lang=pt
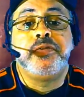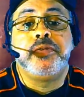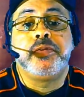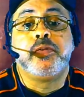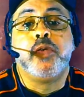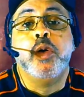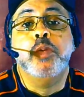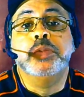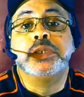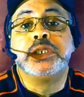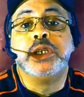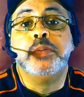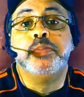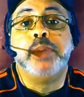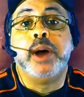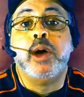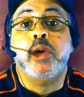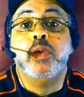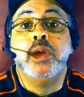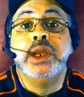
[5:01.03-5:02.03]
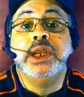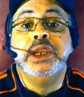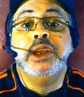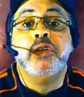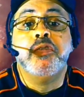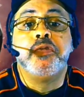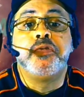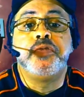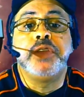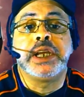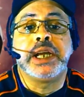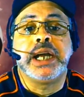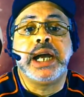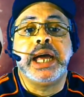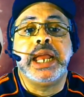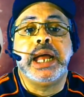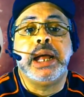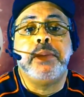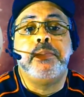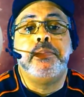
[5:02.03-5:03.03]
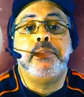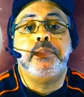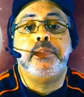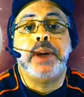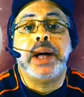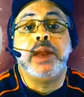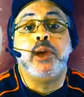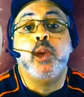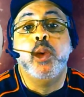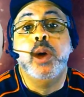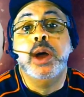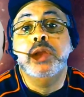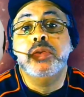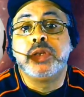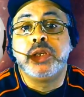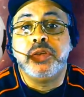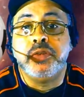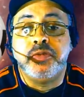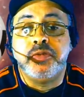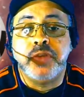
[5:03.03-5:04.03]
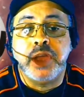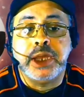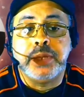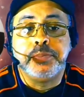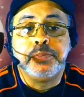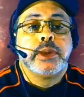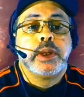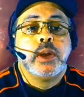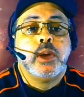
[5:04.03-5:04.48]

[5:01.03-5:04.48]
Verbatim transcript: Como o São Paulo não ficará para o ano que vem,